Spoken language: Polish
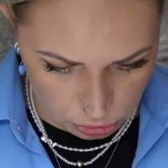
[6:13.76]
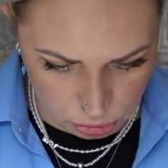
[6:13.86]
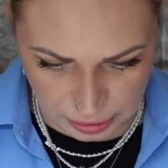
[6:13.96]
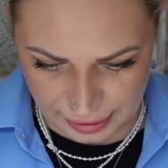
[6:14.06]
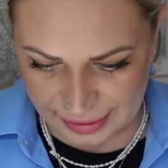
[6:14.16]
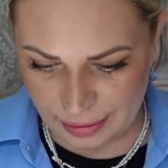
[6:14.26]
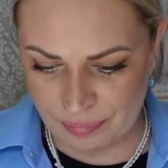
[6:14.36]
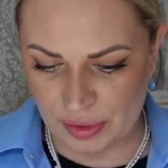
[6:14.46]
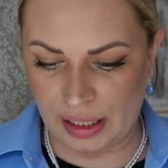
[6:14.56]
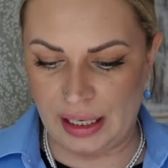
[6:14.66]
okulary,
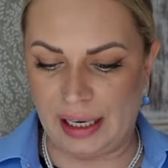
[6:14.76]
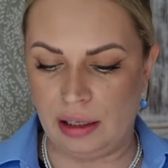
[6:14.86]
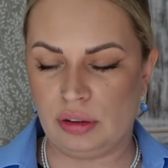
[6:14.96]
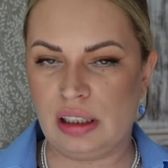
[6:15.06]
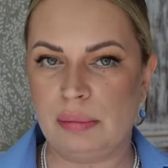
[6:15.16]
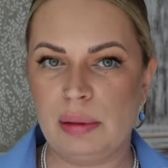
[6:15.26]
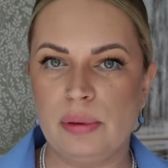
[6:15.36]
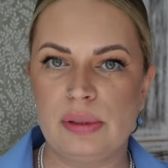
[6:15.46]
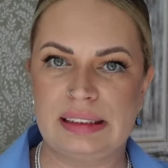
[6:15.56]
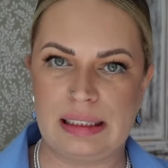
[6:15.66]
ale, one na mnie
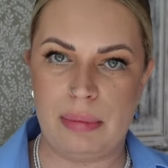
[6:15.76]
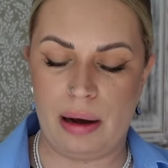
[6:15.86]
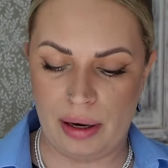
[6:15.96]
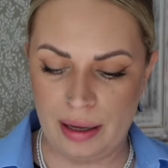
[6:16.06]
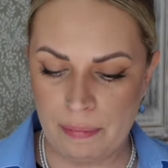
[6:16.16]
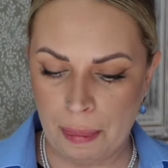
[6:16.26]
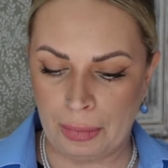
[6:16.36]
były za małe.